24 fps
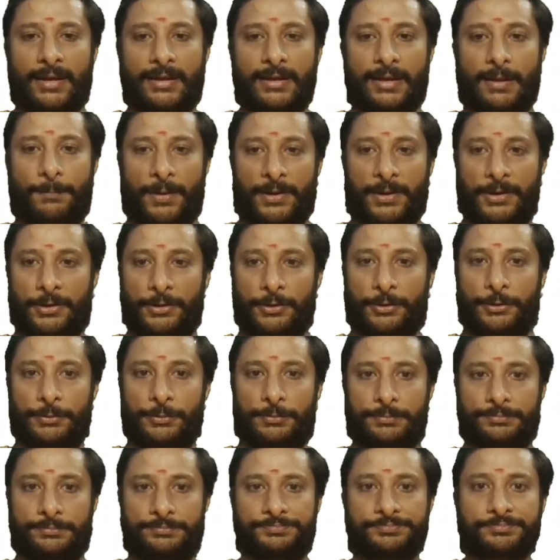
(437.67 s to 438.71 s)
என்ன பண்ணணும்
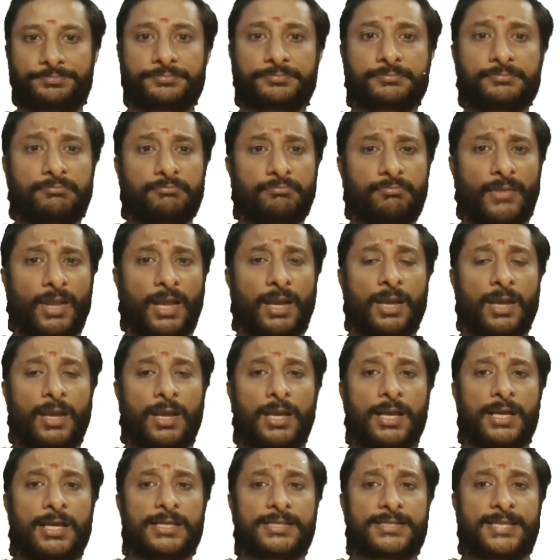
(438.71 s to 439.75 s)

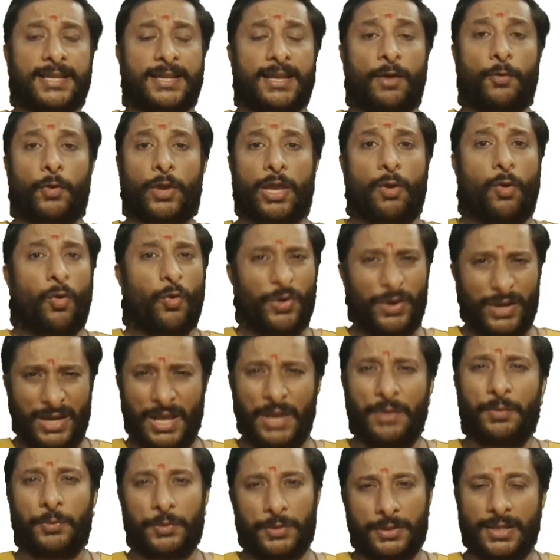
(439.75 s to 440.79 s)
சரிங்களா ஓகே ஒன்னே
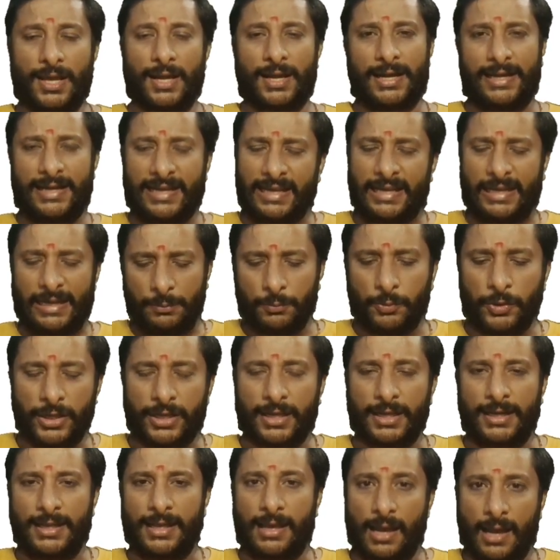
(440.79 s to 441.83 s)
ஒன்று தாங்க டிகிரி
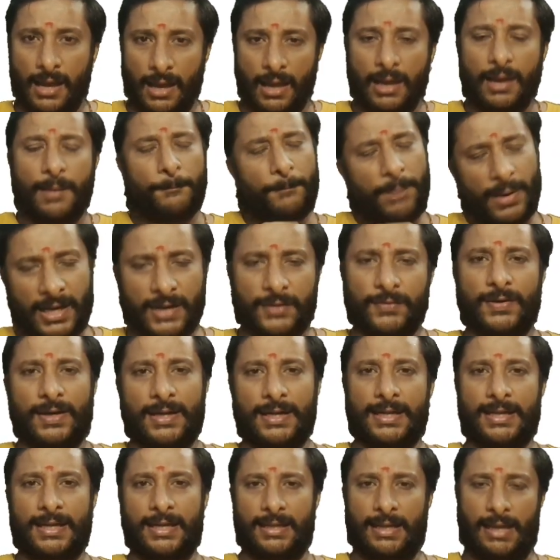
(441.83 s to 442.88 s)
முடிக்கலையா
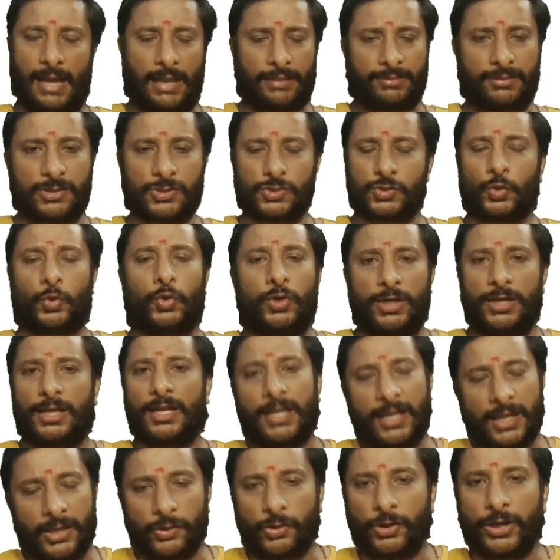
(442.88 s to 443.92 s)
பரவாயில்லைங்க அந்த
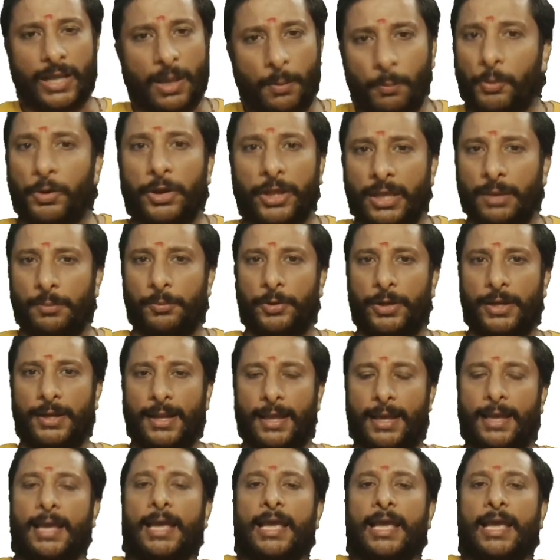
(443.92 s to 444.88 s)
சூழ்நிலையில் ஏதோ நீங்கள் முடிக்க முடியல